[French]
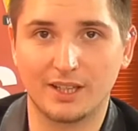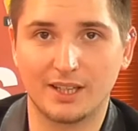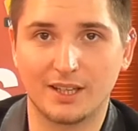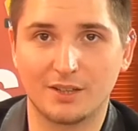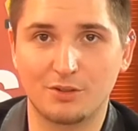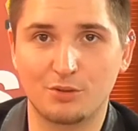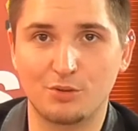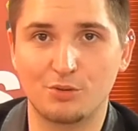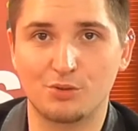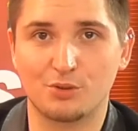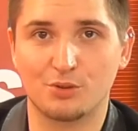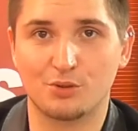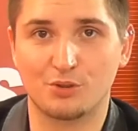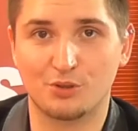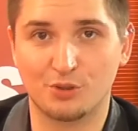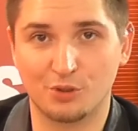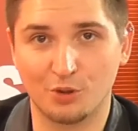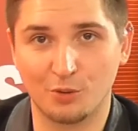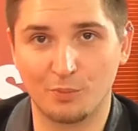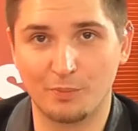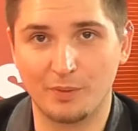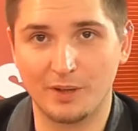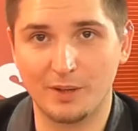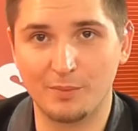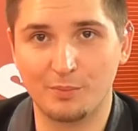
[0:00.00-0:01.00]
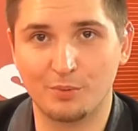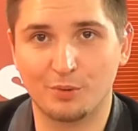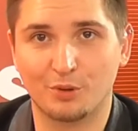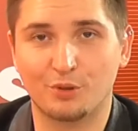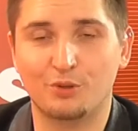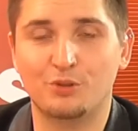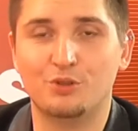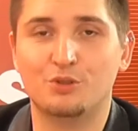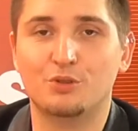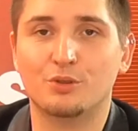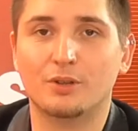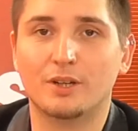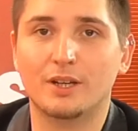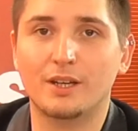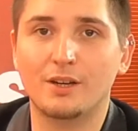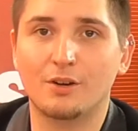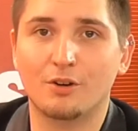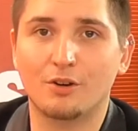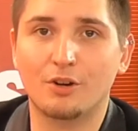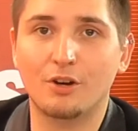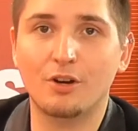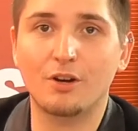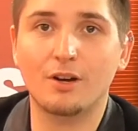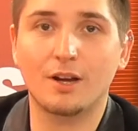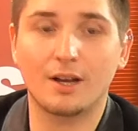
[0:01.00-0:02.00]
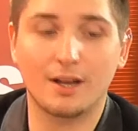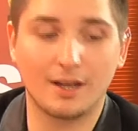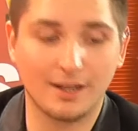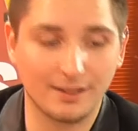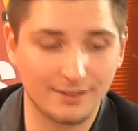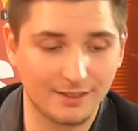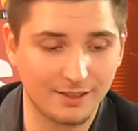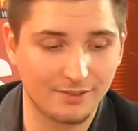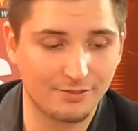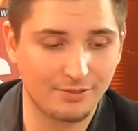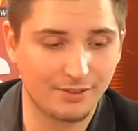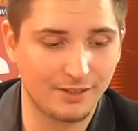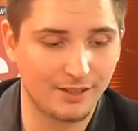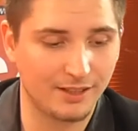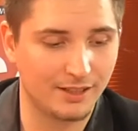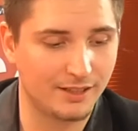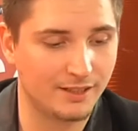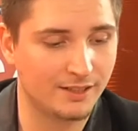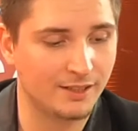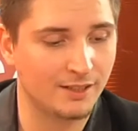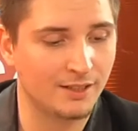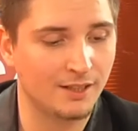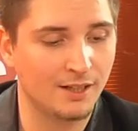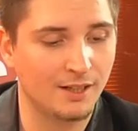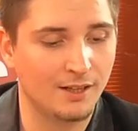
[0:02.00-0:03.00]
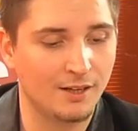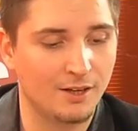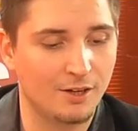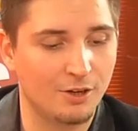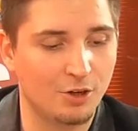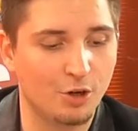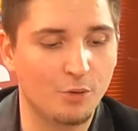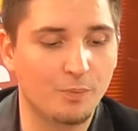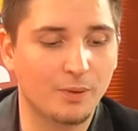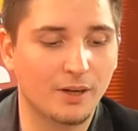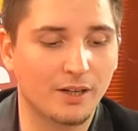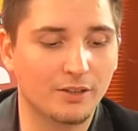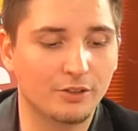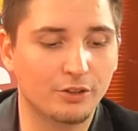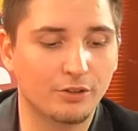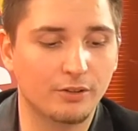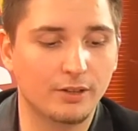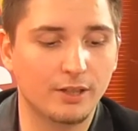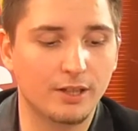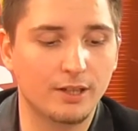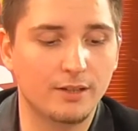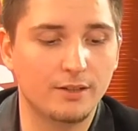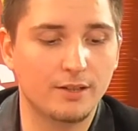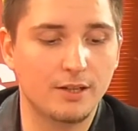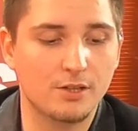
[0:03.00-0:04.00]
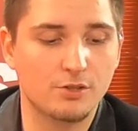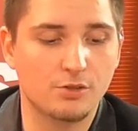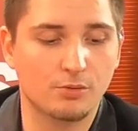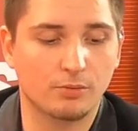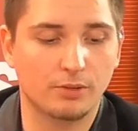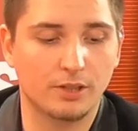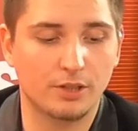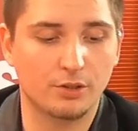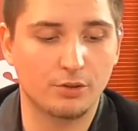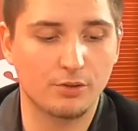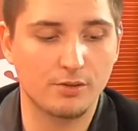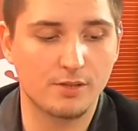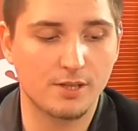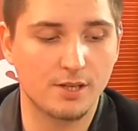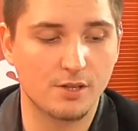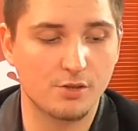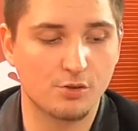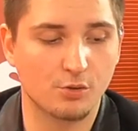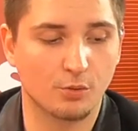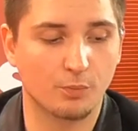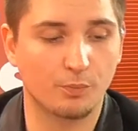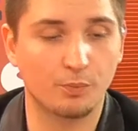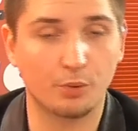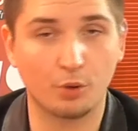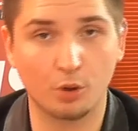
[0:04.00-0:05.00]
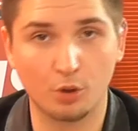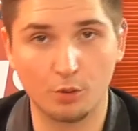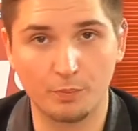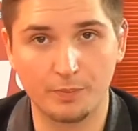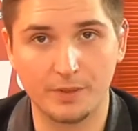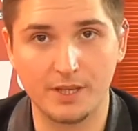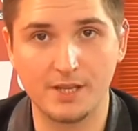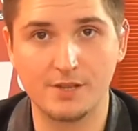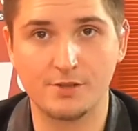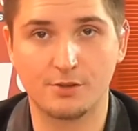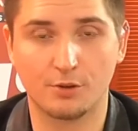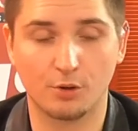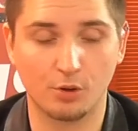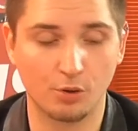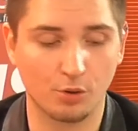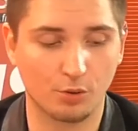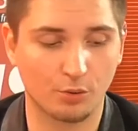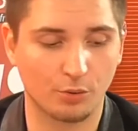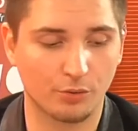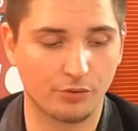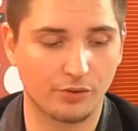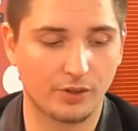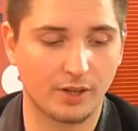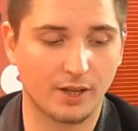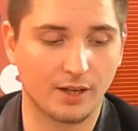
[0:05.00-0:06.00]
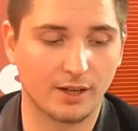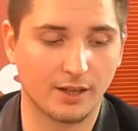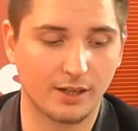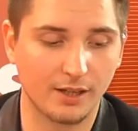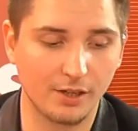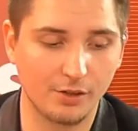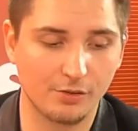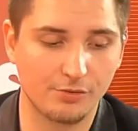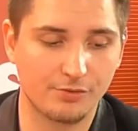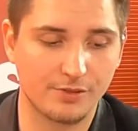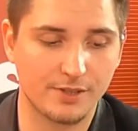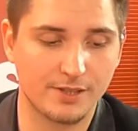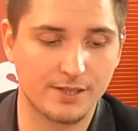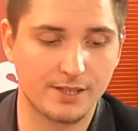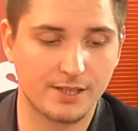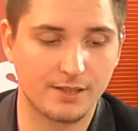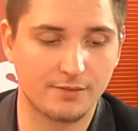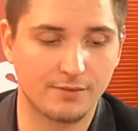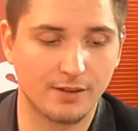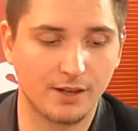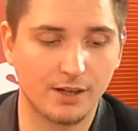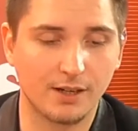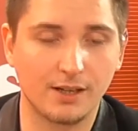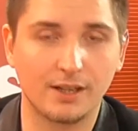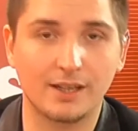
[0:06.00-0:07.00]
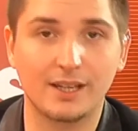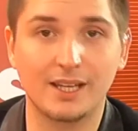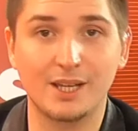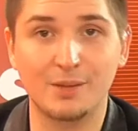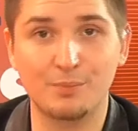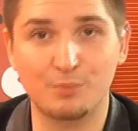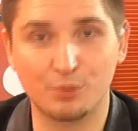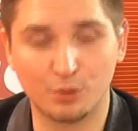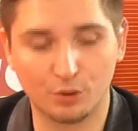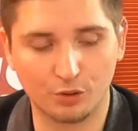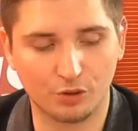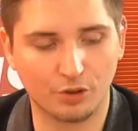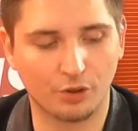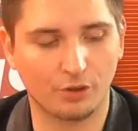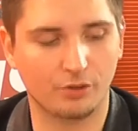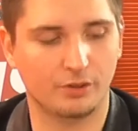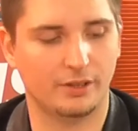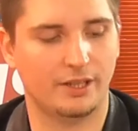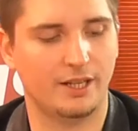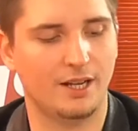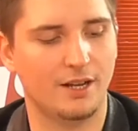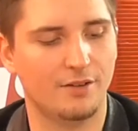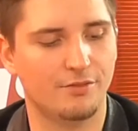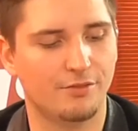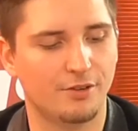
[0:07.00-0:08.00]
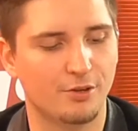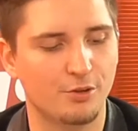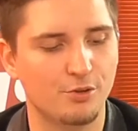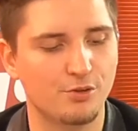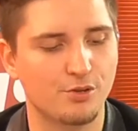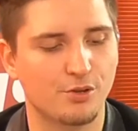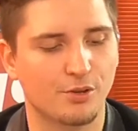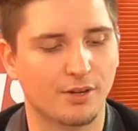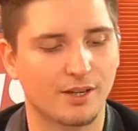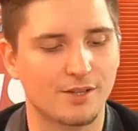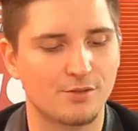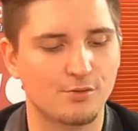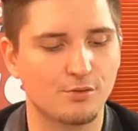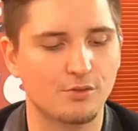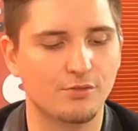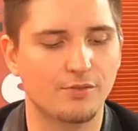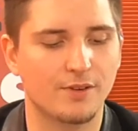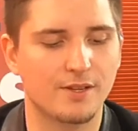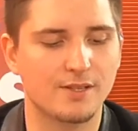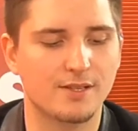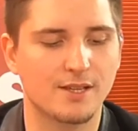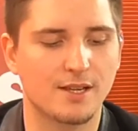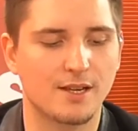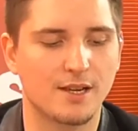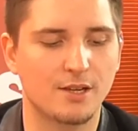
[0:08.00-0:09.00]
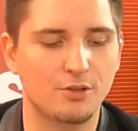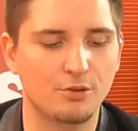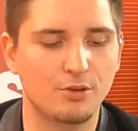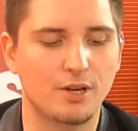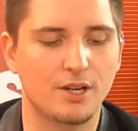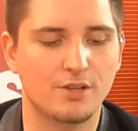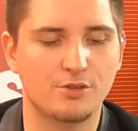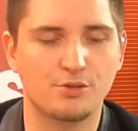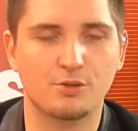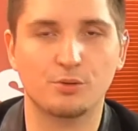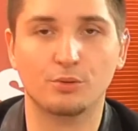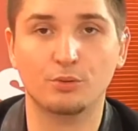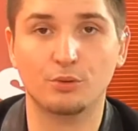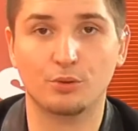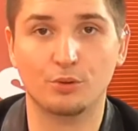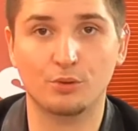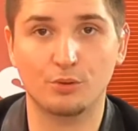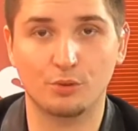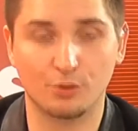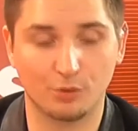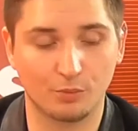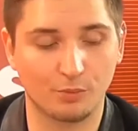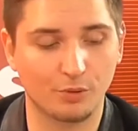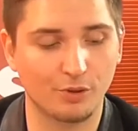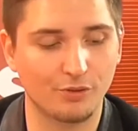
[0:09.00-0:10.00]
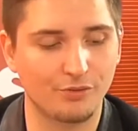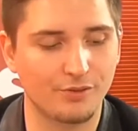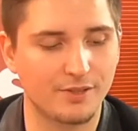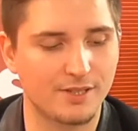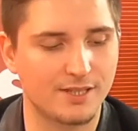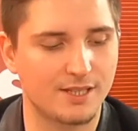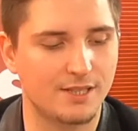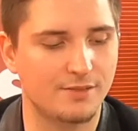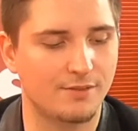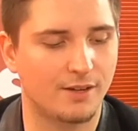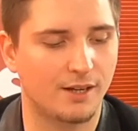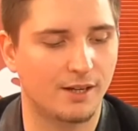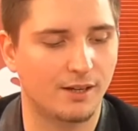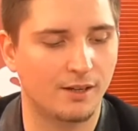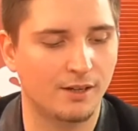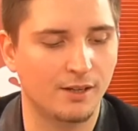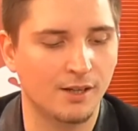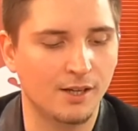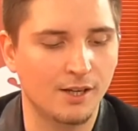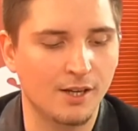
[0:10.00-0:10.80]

qui a dû se stopper pour une durée encore indéfinie. Le printemps et l'été sont les deux saisons propices aux concerts et aux festivals, et pourtant, il a fallu se résoudre face à l'annulation de nombreux festivals.